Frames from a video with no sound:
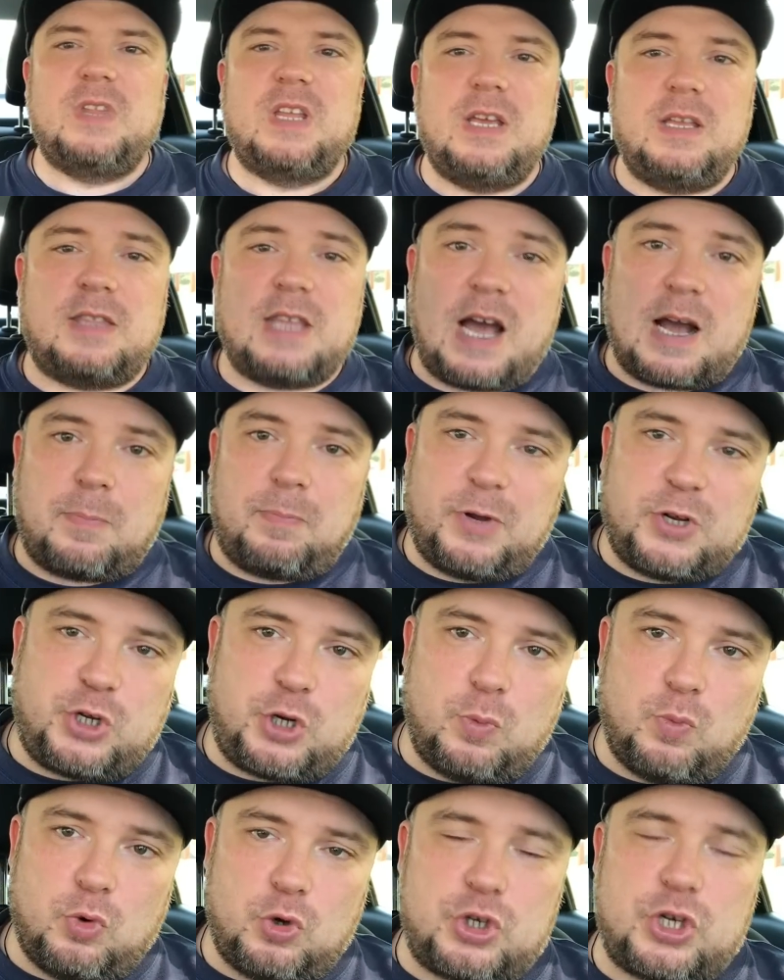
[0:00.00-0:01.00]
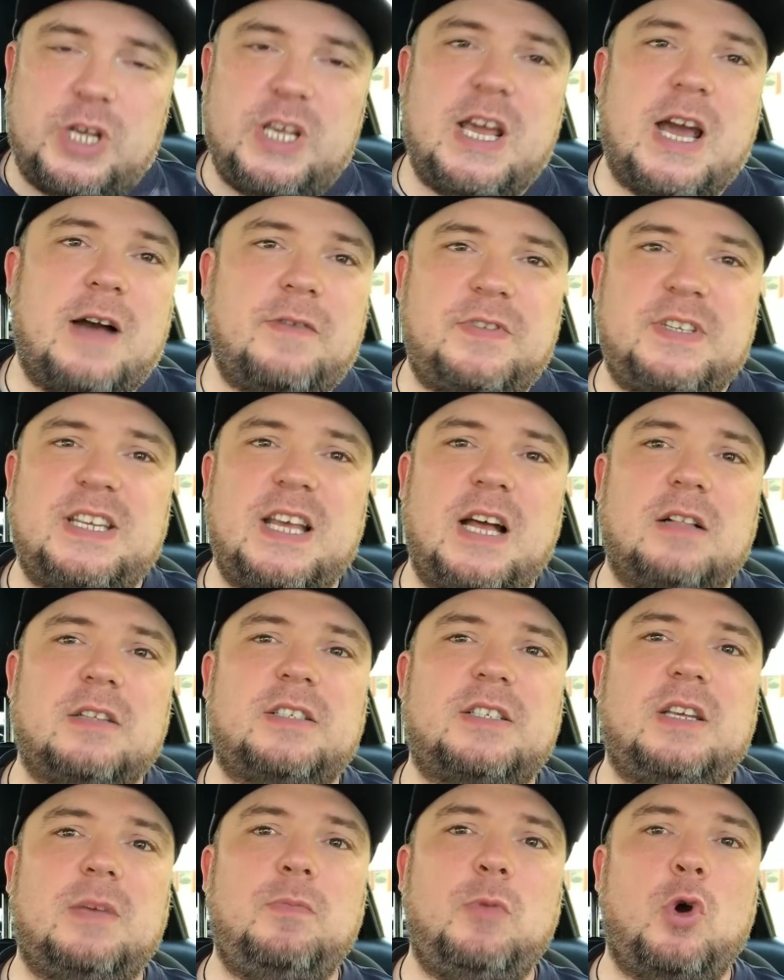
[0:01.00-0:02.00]
Итак, почему же я взял
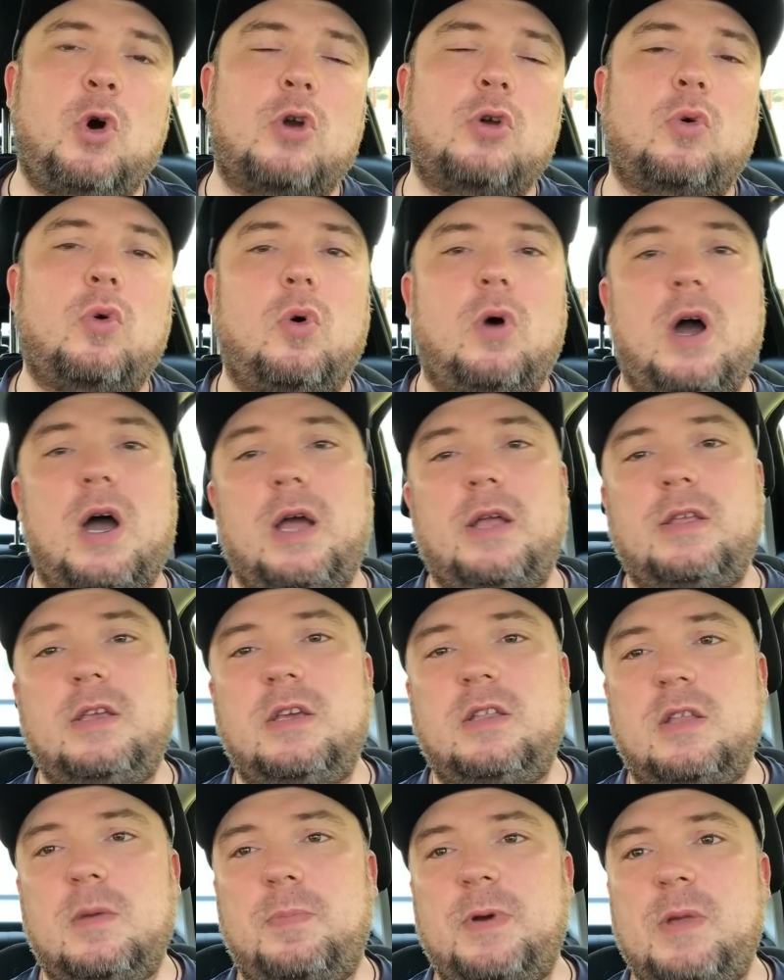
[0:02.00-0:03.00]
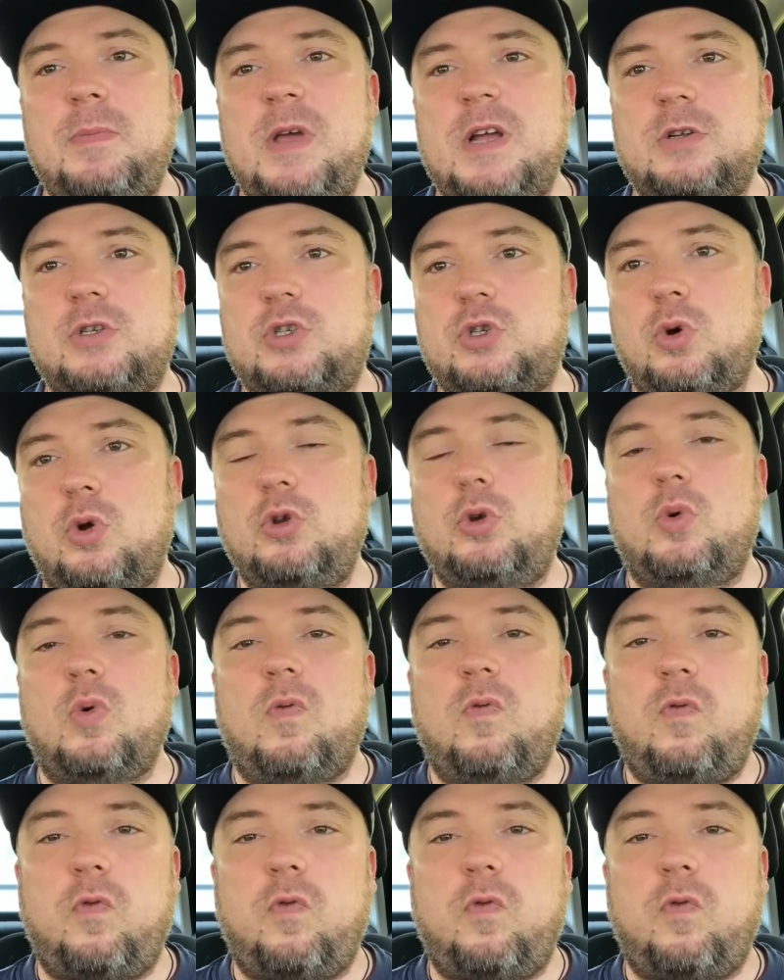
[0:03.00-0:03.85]
семерку, а не, например, Соньку?